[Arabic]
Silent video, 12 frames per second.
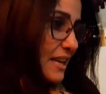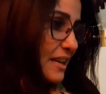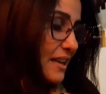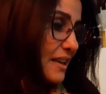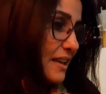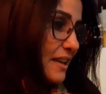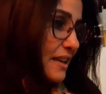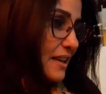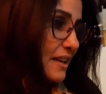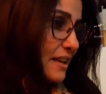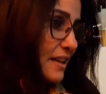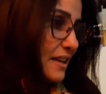
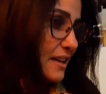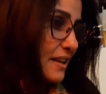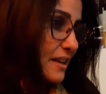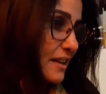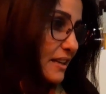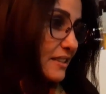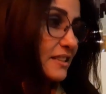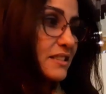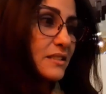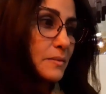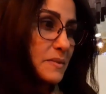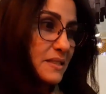آه،
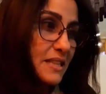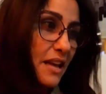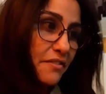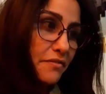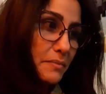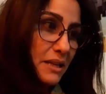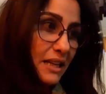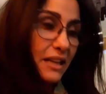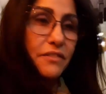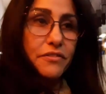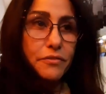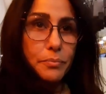خديت بزاف من
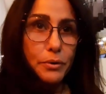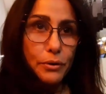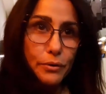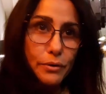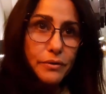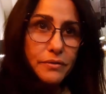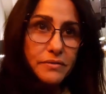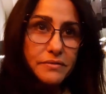غيف بلو